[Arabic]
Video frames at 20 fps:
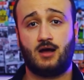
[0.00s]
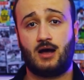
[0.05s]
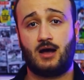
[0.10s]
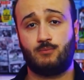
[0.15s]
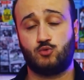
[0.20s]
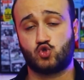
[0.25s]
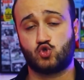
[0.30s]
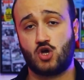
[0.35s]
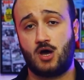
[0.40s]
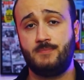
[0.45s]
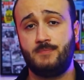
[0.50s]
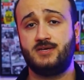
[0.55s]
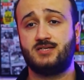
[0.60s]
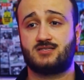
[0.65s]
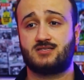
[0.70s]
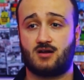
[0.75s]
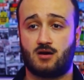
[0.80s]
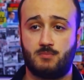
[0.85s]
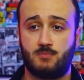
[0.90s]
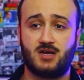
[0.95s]
ابو ظبي
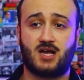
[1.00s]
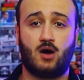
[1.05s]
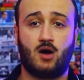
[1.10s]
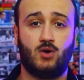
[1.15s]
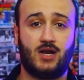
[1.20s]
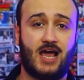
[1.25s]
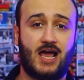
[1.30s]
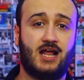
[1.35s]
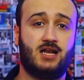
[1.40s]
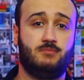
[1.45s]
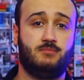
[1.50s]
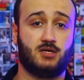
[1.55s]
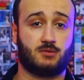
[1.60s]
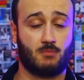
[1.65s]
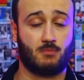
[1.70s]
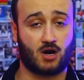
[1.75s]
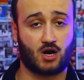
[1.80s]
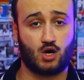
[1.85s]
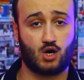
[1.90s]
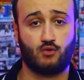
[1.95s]
سيراميكا والاهلي
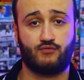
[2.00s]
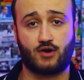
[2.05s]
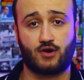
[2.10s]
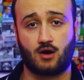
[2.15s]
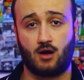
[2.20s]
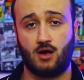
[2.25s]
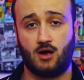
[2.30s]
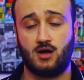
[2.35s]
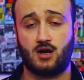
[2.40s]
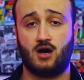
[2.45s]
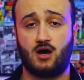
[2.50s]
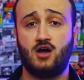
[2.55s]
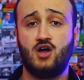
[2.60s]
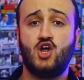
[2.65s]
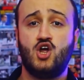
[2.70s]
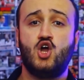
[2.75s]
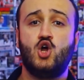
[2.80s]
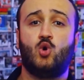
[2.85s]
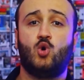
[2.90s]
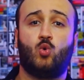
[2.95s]
بيتمرنوا في القاهره
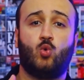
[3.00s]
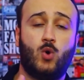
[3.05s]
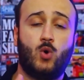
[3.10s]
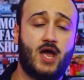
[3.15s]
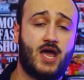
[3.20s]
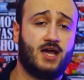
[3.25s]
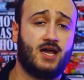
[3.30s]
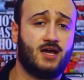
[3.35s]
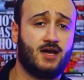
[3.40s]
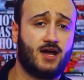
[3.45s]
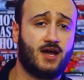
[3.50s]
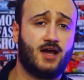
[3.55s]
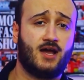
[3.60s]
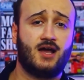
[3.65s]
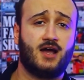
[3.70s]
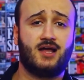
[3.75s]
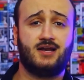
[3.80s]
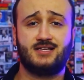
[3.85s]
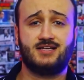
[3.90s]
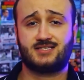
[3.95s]

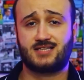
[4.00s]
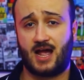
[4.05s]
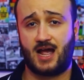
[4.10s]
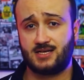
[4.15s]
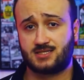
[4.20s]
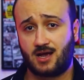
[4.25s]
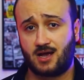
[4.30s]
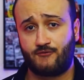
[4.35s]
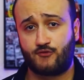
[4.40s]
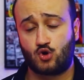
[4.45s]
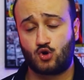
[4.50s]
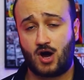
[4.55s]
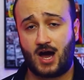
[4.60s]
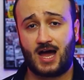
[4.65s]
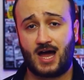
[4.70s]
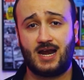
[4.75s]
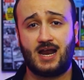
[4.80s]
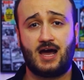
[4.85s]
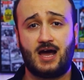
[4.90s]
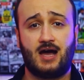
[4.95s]
ولسه هيسافروا
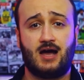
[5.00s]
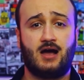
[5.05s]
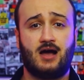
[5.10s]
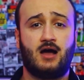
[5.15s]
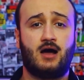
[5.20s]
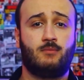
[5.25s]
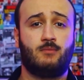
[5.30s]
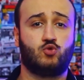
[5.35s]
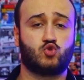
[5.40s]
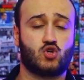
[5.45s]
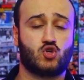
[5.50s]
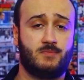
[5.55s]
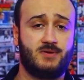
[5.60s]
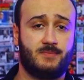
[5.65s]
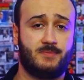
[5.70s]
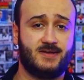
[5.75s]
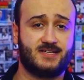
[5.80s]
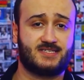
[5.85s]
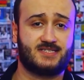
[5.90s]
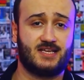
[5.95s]
على ابو
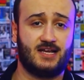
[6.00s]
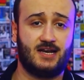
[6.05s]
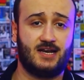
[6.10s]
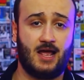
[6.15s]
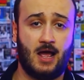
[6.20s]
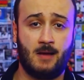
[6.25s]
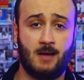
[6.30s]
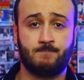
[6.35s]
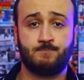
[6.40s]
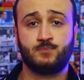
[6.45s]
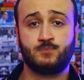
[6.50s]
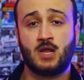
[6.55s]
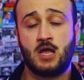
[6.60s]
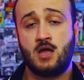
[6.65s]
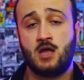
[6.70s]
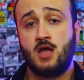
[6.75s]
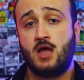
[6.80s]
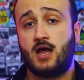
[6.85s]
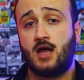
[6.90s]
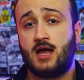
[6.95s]
ظبي باذن الله
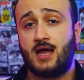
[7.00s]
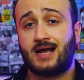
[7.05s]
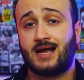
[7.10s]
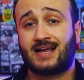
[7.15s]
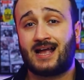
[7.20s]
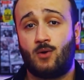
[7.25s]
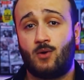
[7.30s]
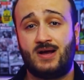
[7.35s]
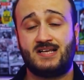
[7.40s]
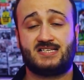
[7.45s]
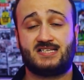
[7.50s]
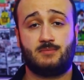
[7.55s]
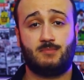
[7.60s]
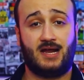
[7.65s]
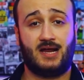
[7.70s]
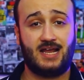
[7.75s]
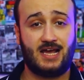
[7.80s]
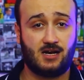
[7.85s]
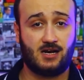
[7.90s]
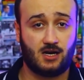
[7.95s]
آه، الجوائز
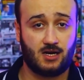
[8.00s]
الماليه